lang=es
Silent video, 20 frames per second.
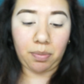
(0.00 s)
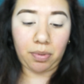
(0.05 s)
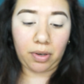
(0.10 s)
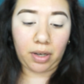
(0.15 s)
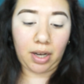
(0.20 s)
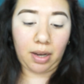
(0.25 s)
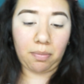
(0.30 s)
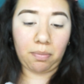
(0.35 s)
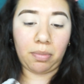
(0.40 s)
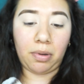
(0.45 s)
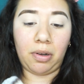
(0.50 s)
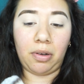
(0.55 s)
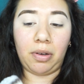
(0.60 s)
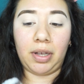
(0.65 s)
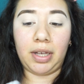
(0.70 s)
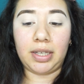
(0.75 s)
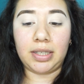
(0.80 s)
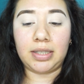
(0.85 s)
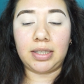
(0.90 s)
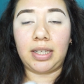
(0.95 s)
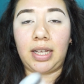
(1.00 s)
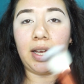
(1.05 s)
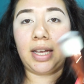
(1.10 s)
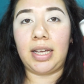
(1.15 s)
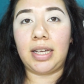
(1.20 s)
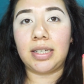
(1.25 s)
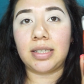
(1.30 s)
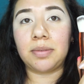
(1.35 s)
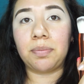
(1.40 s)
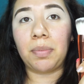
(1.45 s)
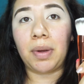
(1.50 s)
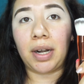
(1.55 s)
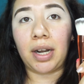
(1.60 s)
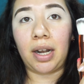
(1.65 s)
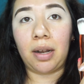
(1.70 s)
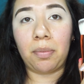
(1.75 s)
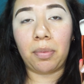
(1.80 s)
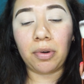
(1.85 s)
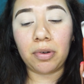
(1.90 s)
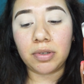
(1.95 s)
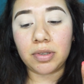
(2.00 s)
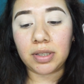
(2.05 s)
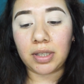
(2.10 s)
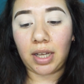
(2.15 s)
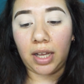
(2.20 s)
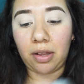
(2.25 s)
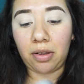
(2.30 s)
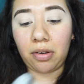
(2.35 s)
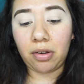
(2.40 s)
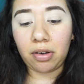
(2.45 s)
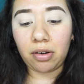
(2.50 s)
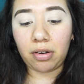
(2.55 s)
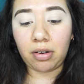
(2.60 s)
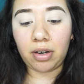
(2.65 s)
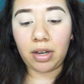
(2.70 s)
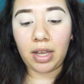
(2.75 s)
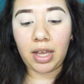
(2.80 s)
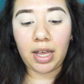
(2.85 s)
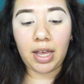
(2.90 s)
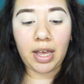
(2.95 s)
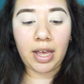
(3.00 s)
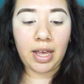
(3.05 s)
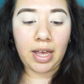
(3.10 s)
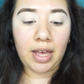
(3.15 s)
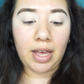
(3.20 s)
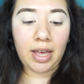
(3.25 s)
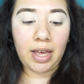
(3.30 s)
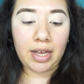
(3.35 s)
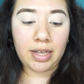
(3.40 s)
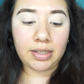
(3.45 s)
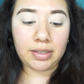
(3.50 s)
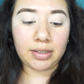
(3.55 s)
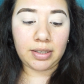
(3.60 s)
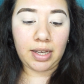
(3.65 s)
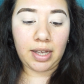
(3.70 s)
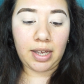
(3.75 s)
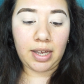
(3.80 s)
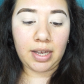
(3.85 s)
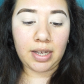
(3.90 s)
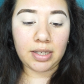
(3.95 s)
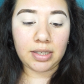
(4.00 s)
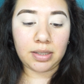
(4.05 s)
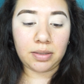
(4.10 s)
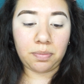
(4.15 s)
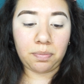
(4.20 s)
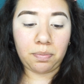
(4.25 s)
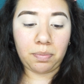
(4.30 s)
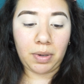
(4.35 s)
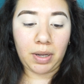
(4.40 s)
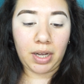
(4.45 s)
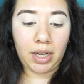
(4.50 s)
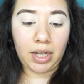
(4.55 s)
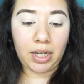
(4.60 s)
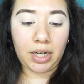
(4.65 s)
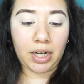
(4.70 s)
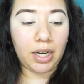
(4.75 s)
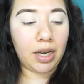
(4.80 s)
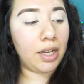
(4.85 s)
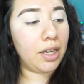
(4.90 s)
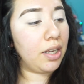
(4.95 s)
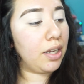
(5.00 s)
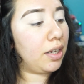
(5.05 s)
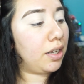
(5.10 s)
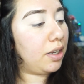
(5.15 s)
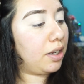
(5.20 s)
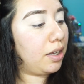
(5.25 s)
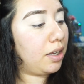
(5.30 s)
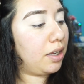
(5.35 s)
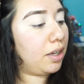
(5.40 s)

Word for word: Por ejemplo, esta es para el bronceador, esta es para